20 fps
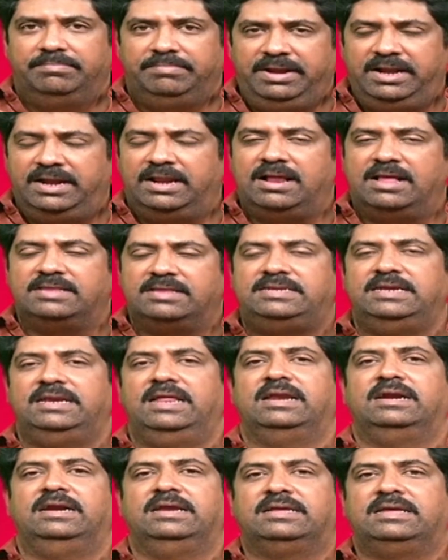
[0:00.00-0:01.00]

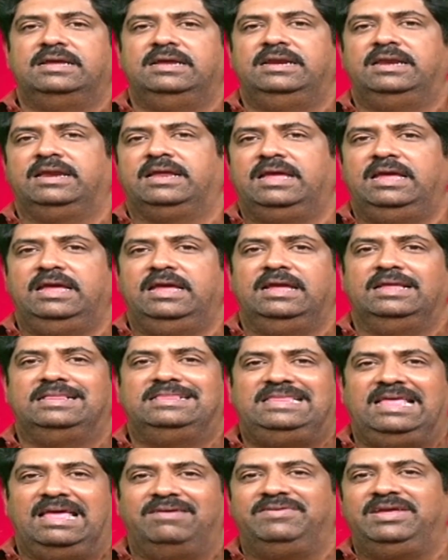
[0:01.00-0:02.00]
மீனராசினியர்களுக்கு இன்றைக்கு
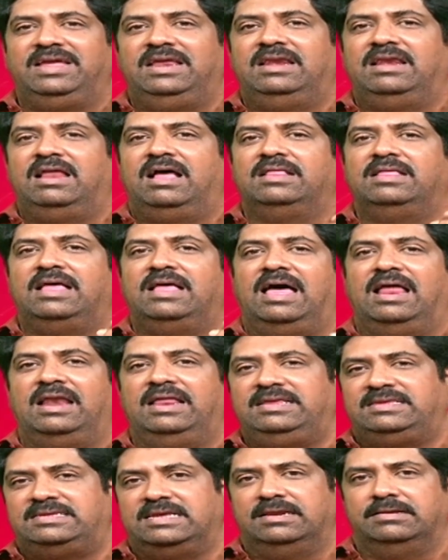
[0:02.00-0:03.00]
தேவையில்லாத
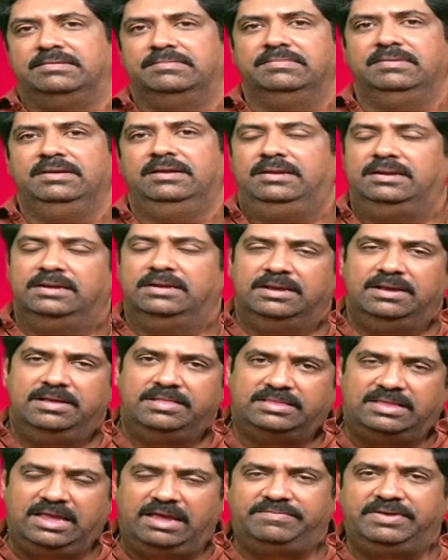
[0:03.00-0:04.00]
அலைச்சல்
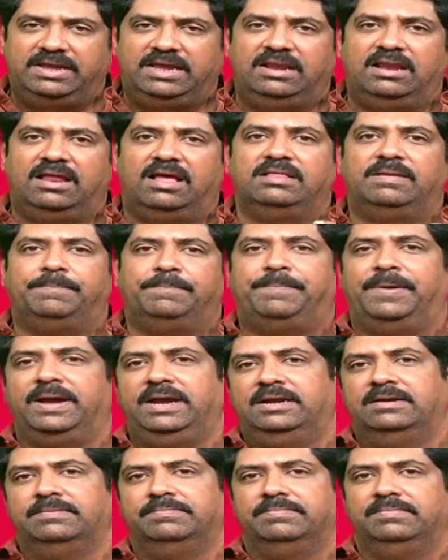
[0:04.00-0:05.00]
தேவையில்லாத
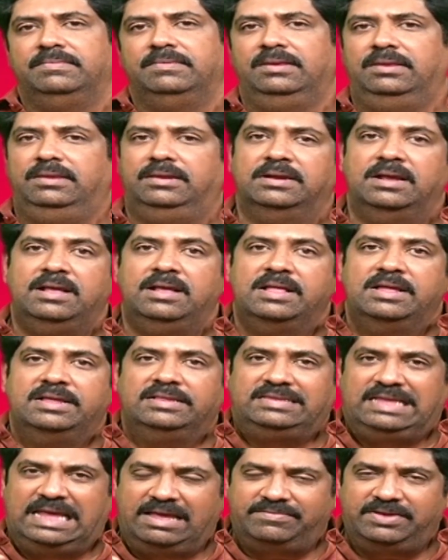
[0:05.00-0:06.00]
பயணம்
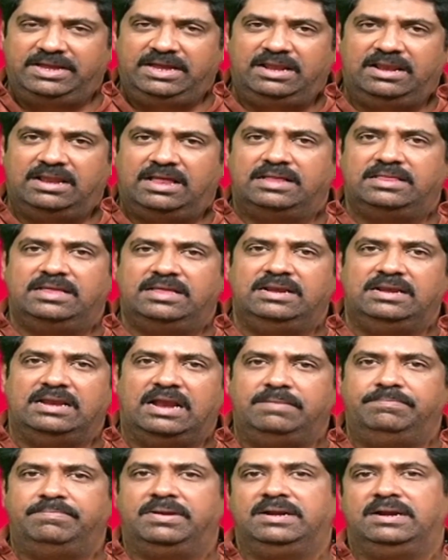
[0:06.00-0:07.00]
தேவையில்லாத
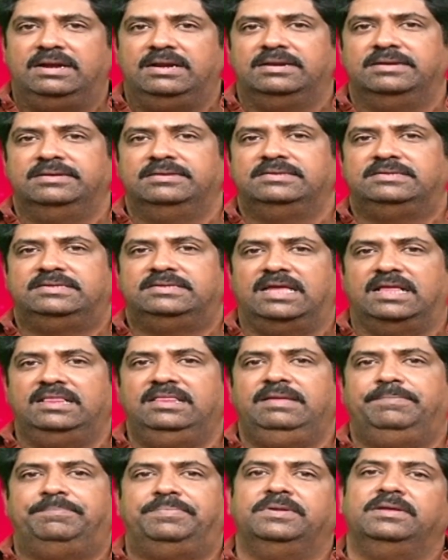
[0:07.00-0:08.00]
நண்பர்கள்
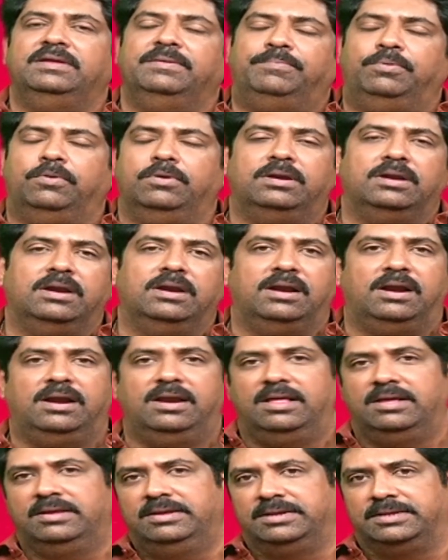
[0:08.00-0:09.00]
சந்திப்பு போன்ற
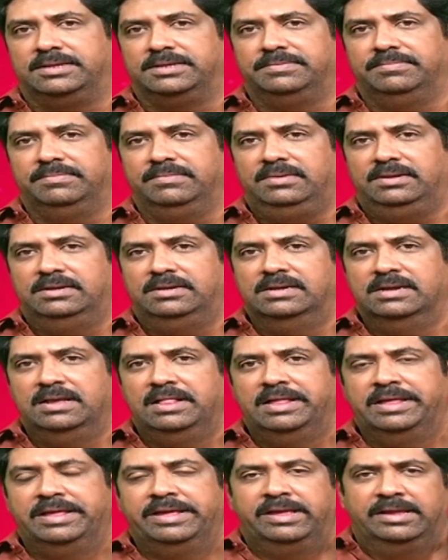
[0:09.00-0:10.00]
நாளாக இருக்குது
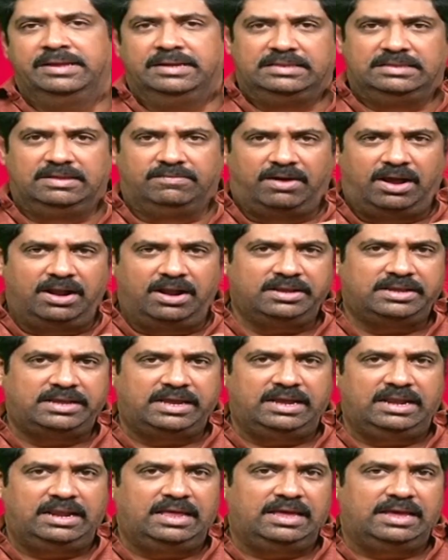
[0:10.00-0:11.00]
இந்த
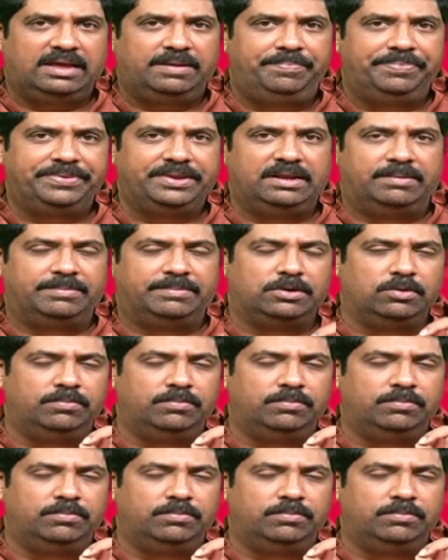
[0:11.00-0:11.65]
வாழ்க்கையில் நம்ம